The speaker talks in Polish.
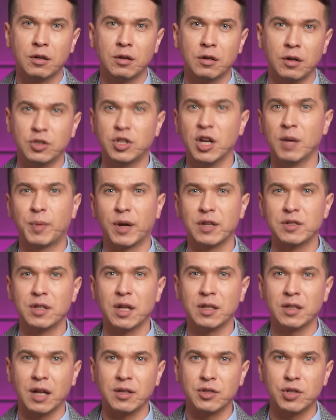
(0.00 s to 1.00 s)
Gdzie
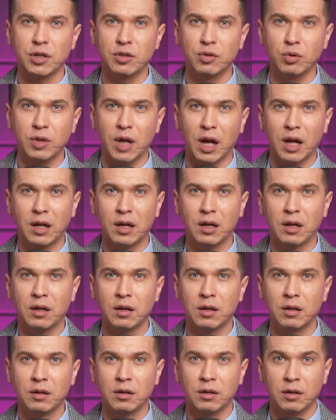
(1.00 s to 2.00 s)
prezydent Andrzej Duda?
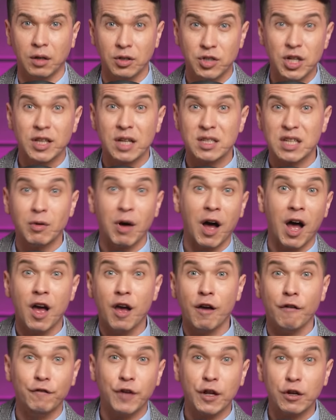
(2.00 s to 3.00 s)
Gdzie ta cała
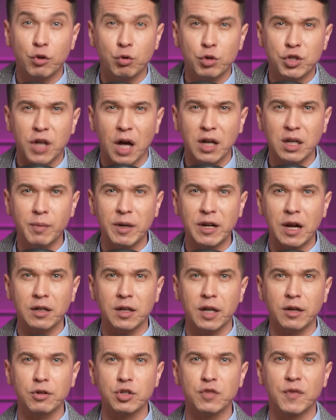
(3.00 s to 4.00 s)
wierchuszka
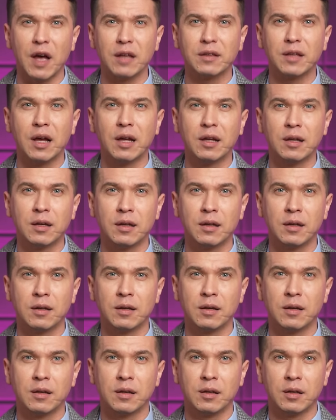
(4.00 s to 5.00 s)
liberalnego świata?
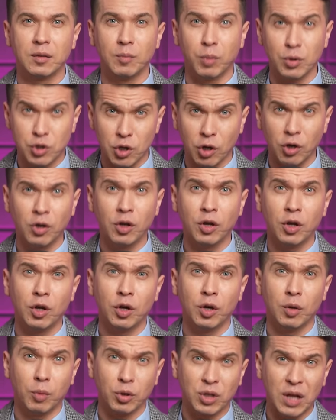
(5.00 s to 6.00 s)
Bo co?
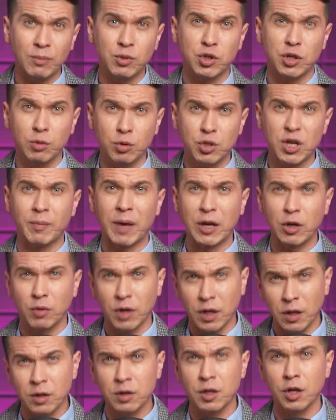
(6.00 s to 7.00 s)
Bo tamci ludzie mają
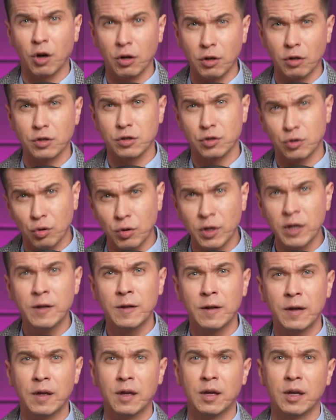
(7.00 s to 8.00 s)
inny kolor skóry?
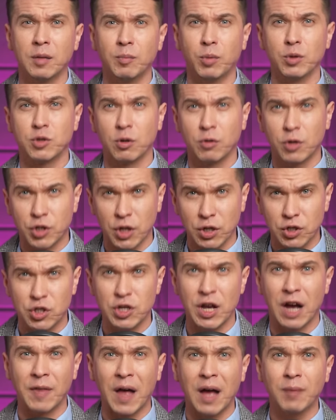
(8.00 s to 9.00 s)
Bo są
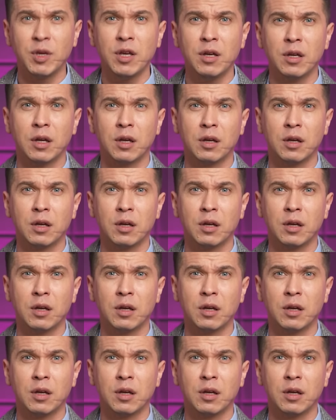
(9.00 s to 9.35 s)
chrześcijanami?